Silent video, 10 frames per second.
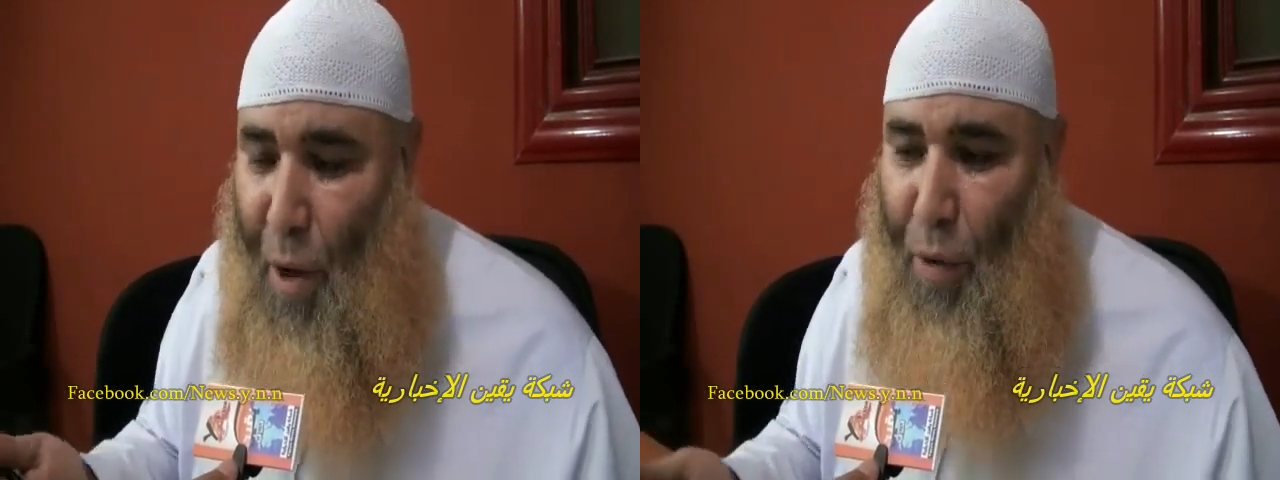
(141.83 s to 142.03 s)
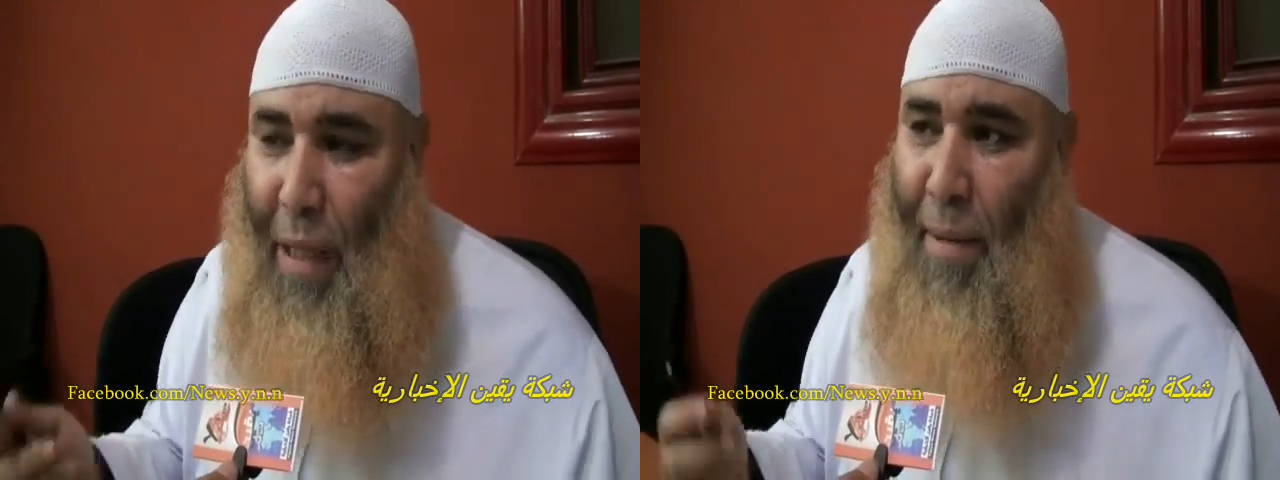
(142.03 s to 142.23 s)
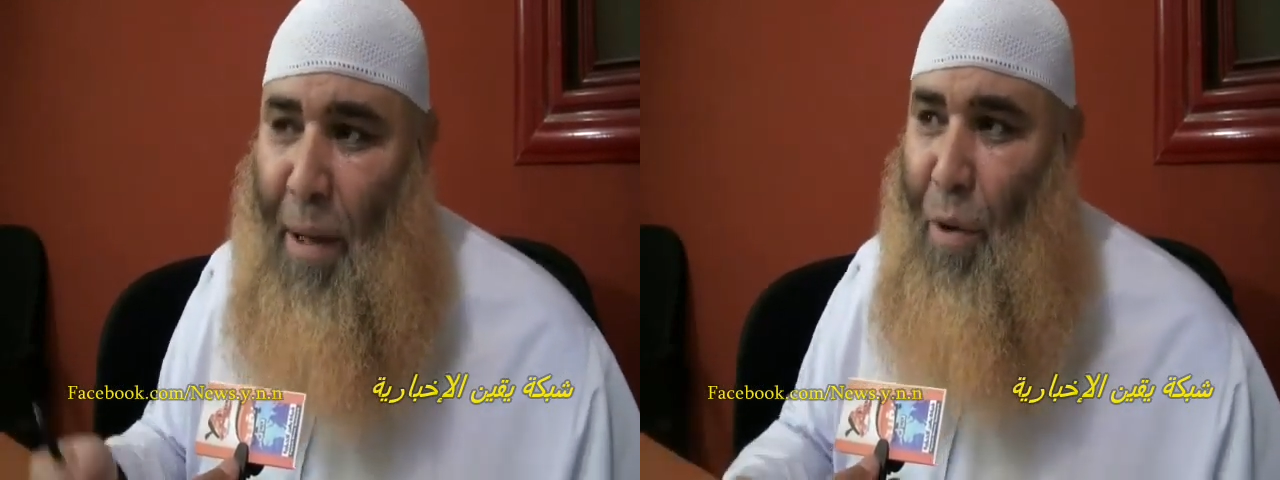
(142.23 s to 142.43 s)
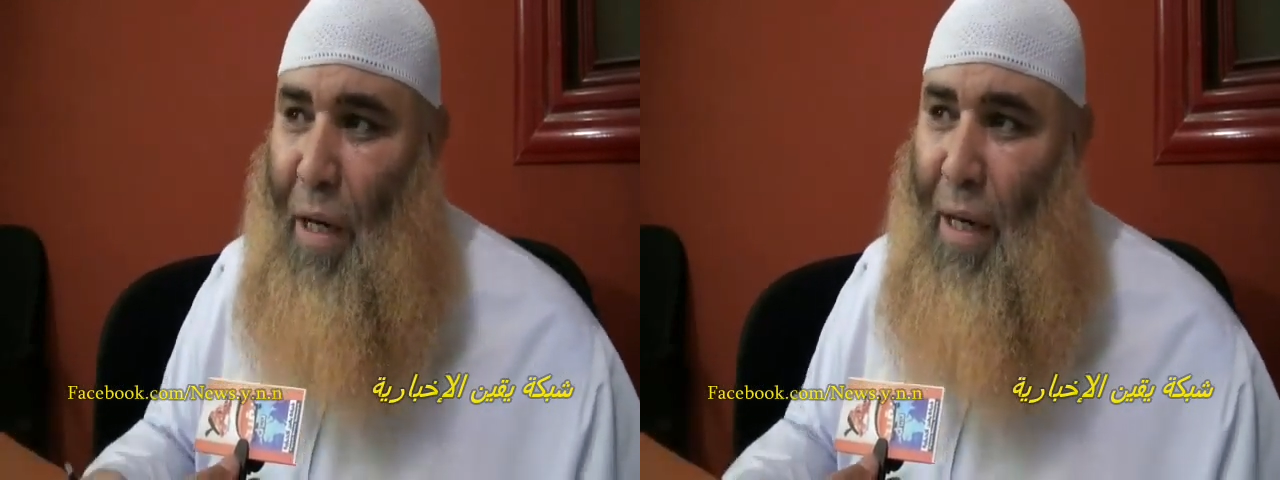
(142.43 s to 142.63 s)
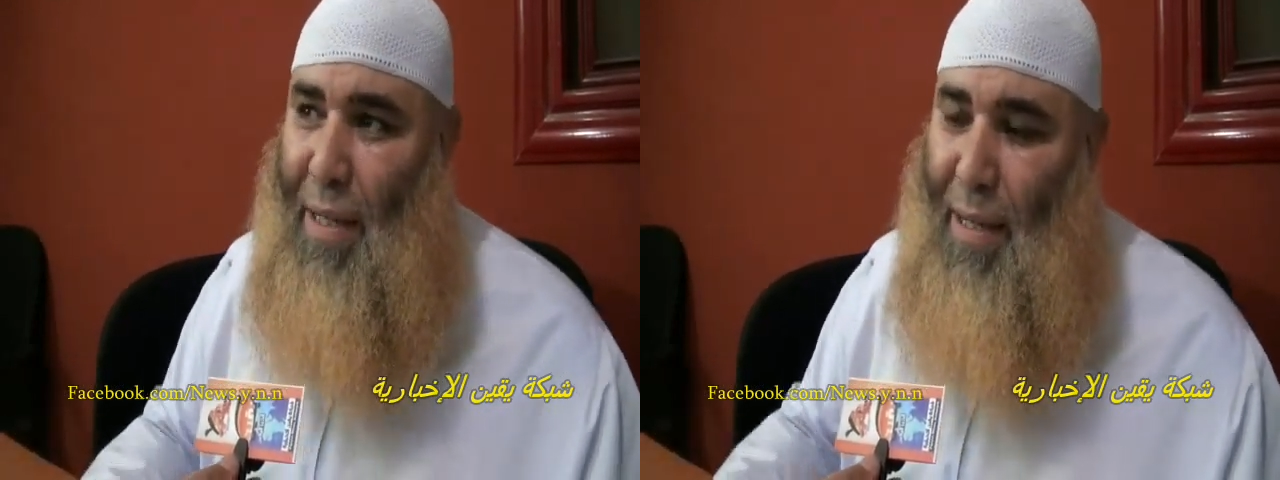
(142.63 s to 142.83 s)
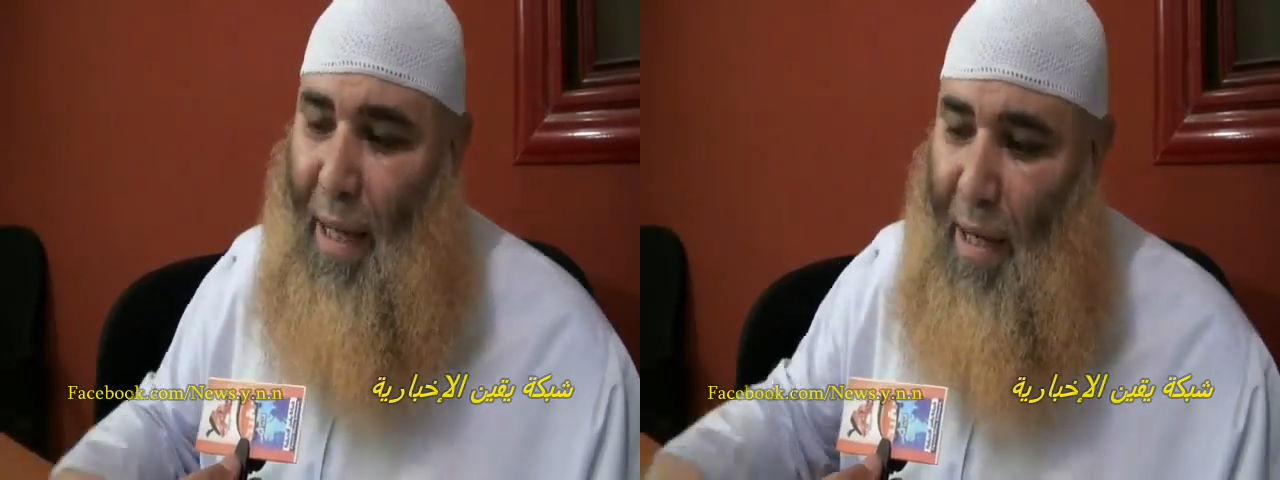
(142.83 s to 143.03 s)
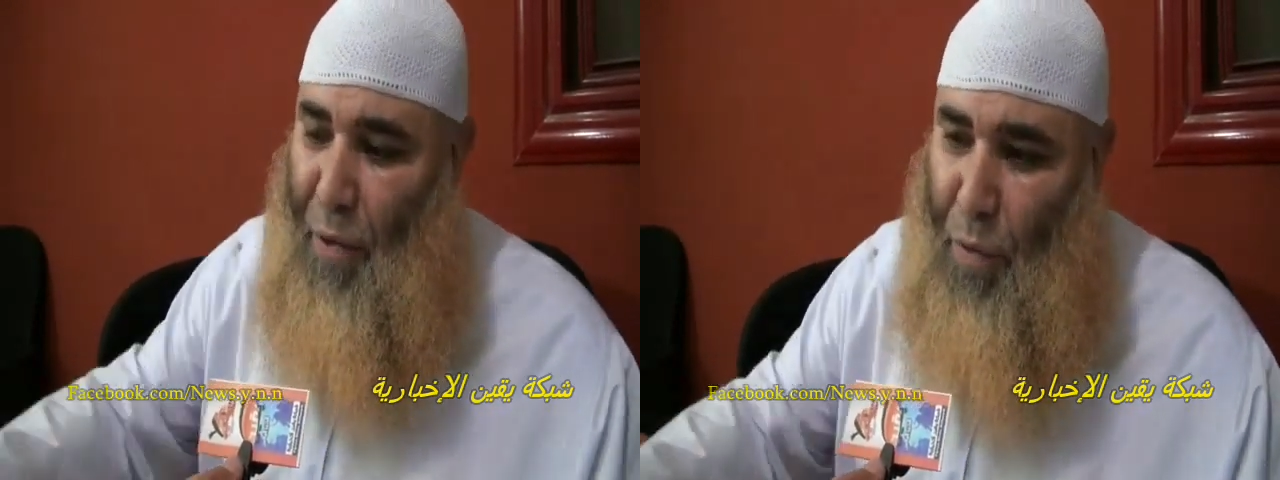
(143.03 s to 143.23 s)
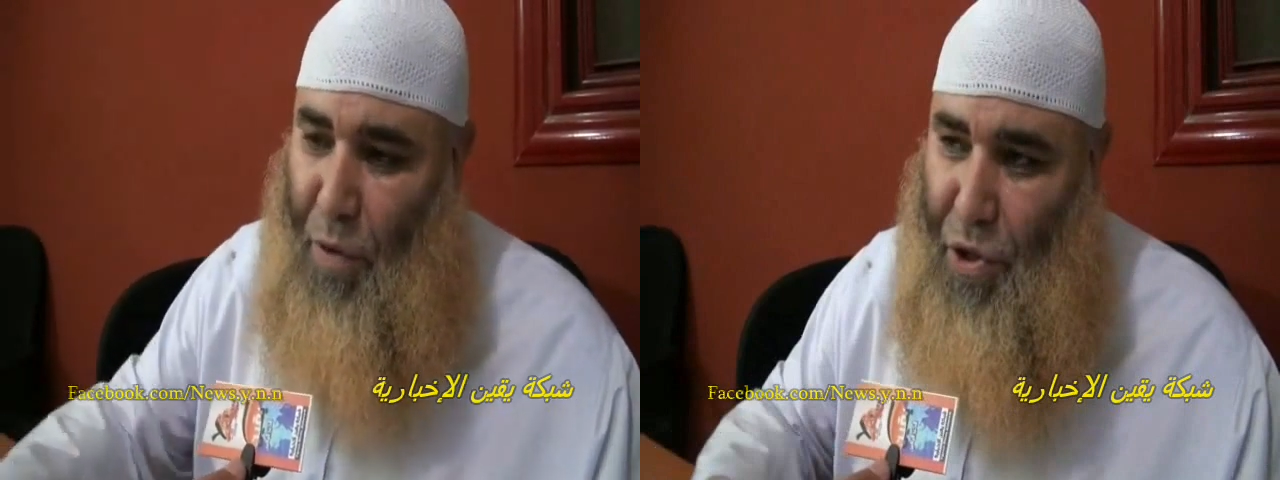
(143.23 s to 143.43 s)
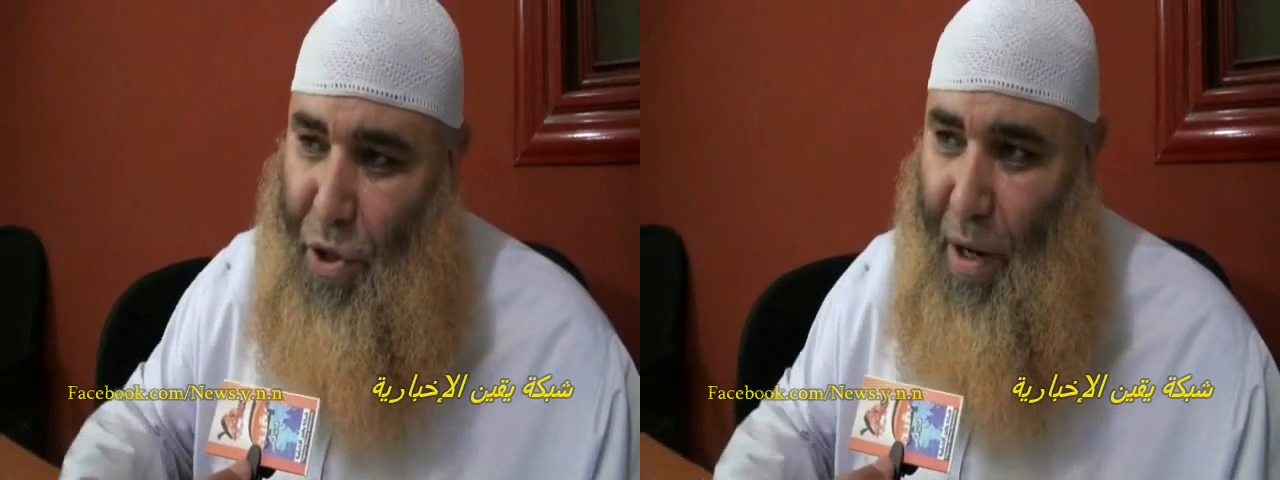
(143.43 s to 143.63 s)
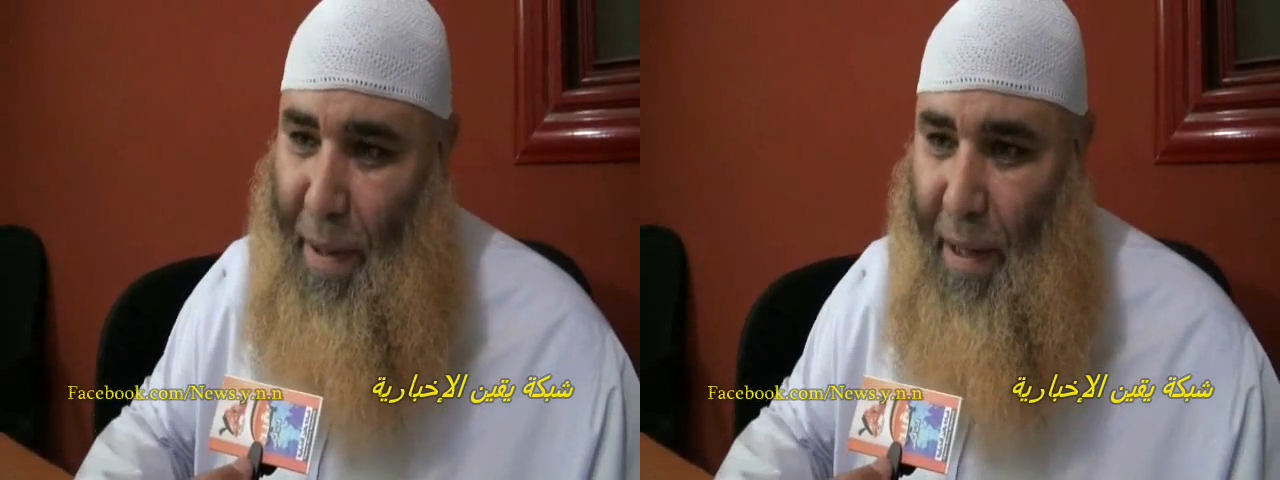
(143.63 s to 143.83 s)
ودايما نقول للناس خلي في نقطه
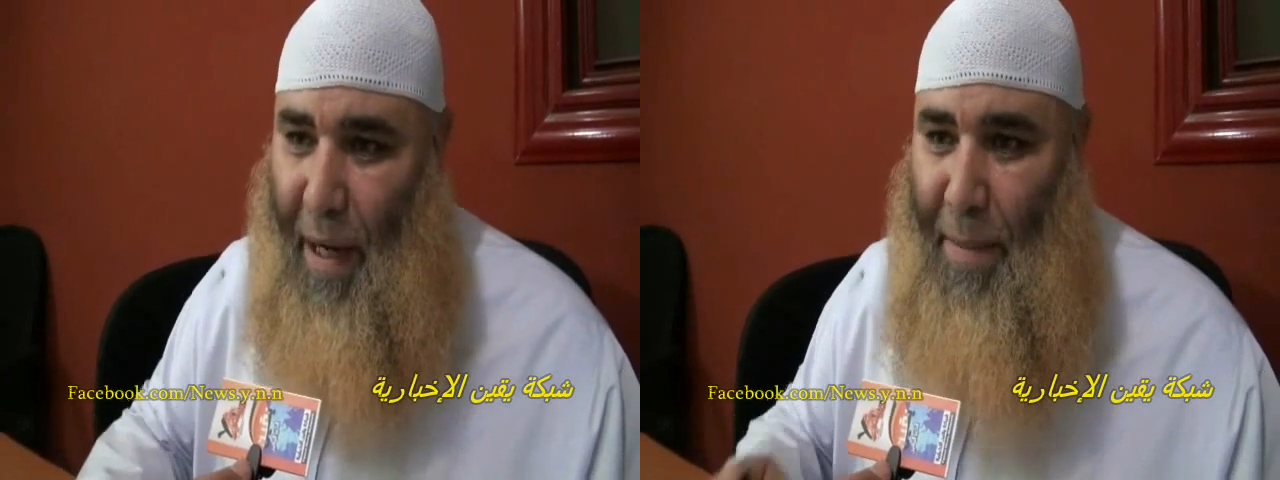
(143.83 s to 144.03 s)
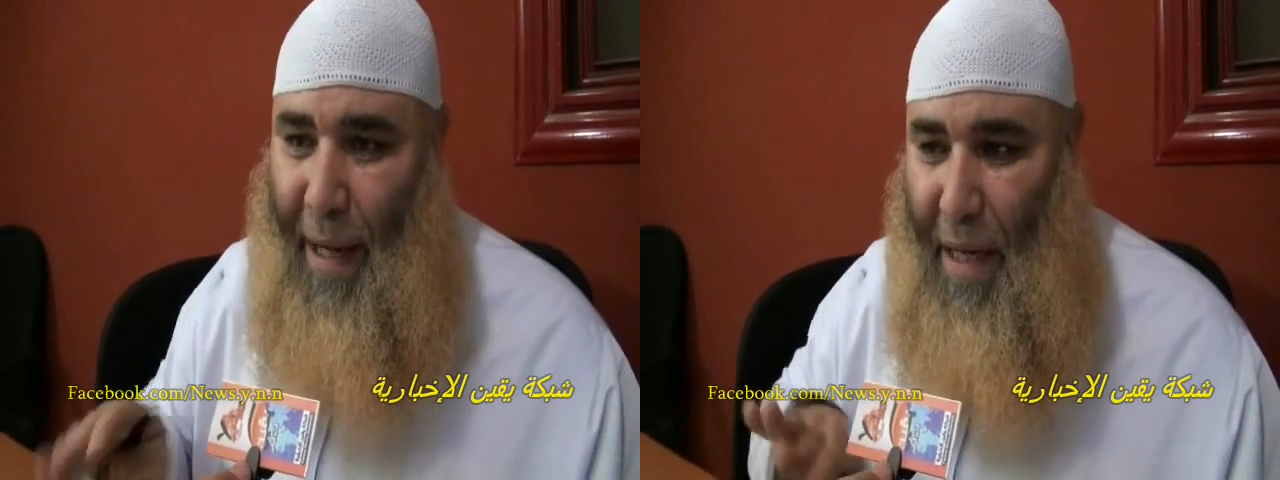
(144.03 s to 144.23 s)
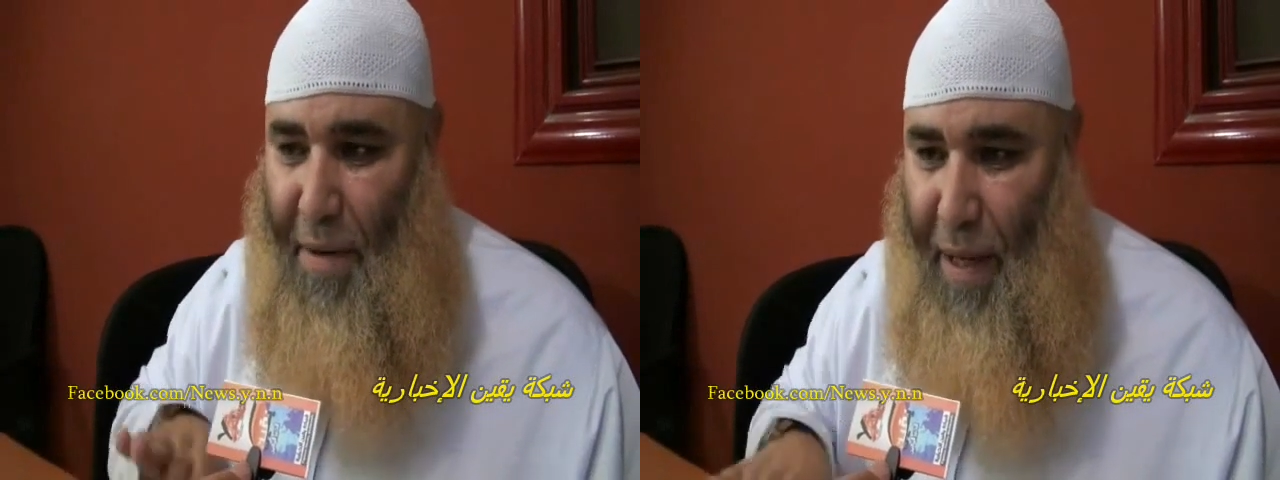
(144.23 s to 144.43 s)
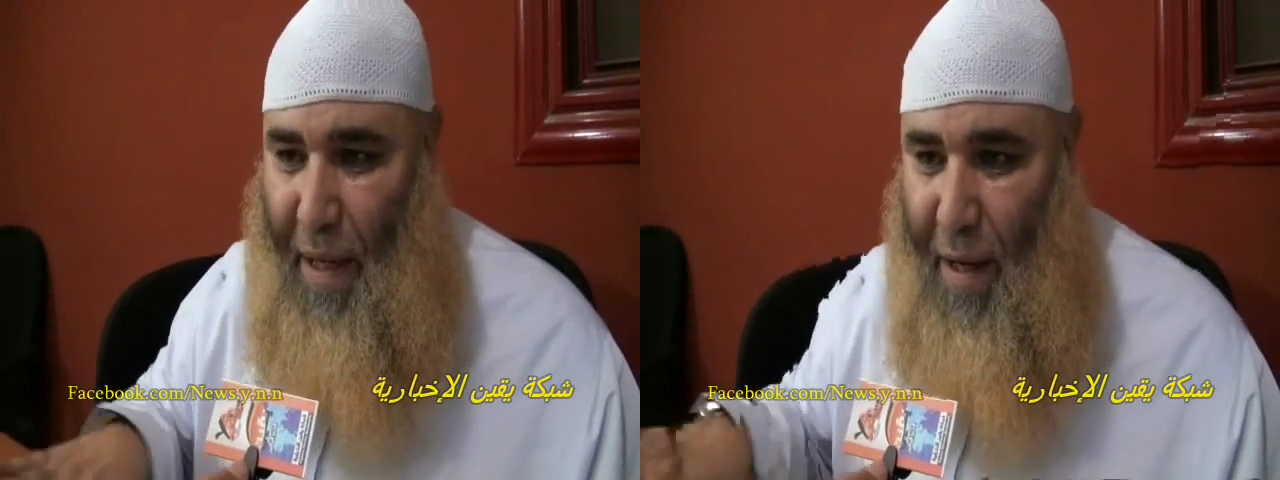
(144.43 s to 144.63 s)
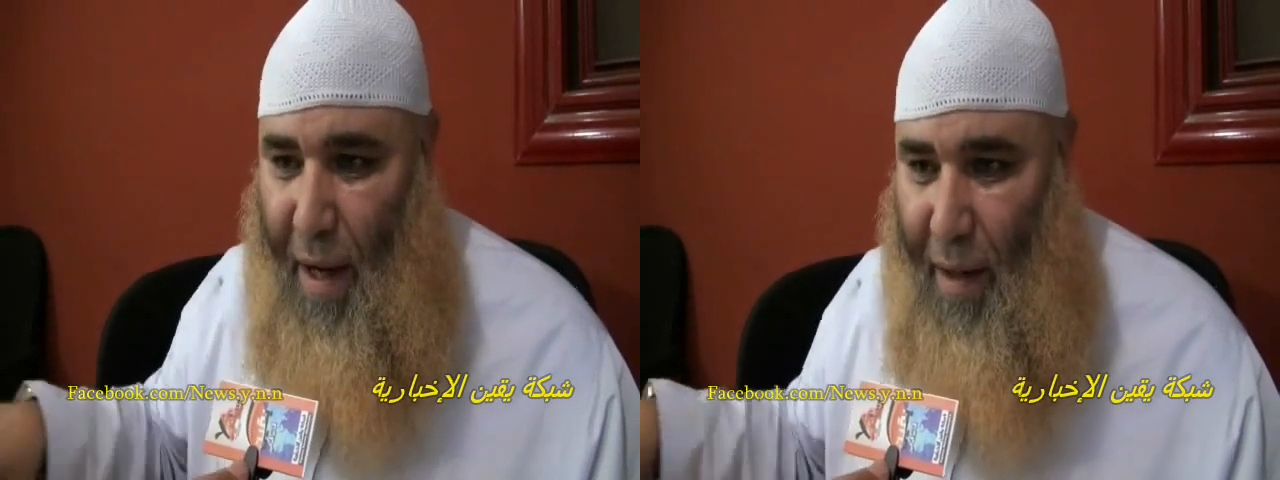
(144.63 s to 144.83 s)
اشتراك بيننا اللي بنختلف فيه